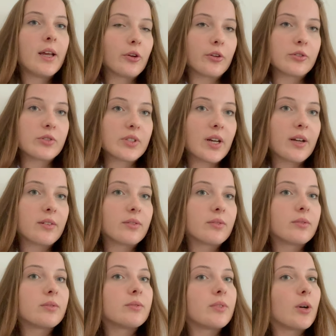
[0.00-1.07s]
noch so
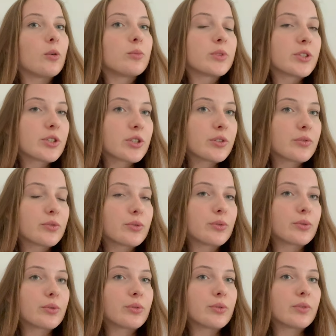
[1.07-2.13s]
Sachen, warum die
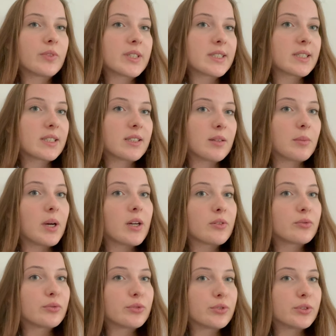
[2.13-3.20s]
Stiftung und was ich denn
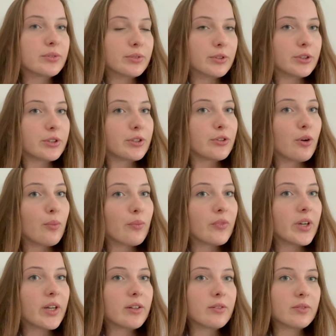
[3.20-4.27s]
machen würde, würde ich genommen
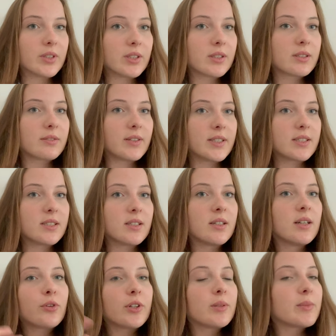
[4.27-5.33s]
werden, wie ich
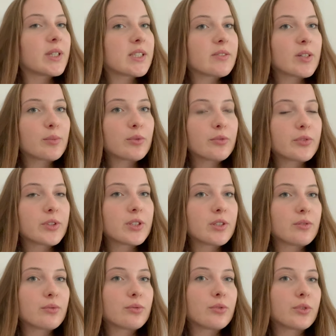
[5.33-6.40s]
quasi von dem Netzwerk
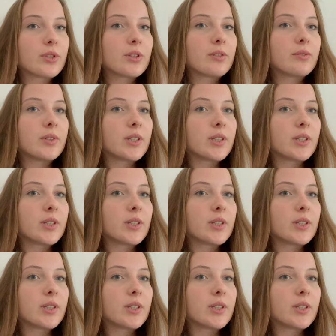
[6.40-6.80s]
profitieren würde,